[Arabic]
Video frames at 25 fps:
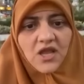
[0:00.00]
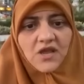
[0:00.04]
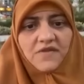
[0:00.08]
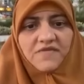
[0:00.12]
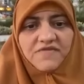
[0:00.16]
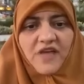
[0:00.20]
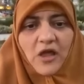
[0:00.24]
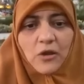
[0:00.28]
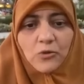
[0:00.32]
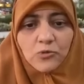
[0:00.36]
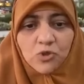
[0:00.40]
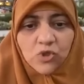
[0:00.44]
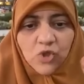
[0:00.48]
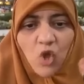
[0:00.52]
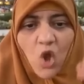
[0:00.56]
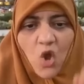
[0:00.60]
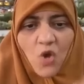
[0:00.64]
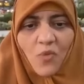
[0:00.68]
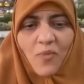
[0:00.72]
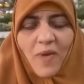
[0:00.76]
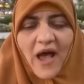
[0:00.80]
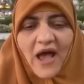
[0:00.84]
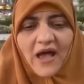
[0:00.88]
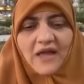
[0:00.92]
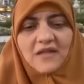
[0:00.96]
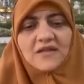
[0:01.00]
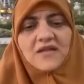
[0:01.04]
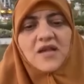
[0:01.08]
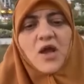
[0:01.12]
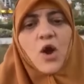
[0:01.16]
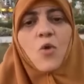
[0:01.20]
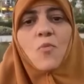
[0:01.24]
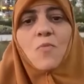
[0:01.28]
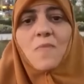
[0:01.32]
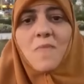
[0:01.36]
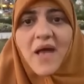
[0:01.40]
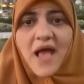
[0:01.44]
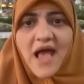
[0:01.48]
يفضلوا نصحوا بعض
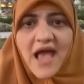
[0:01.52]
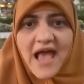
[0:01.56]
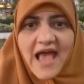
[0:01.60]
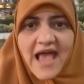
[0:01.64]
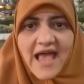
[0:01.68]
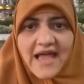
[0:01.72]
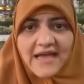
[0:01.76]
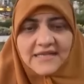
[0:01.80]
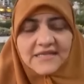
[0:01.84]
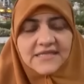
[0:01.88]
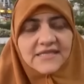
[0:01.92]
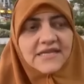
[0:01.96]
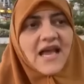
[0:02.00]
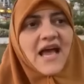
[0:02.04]
يا امهات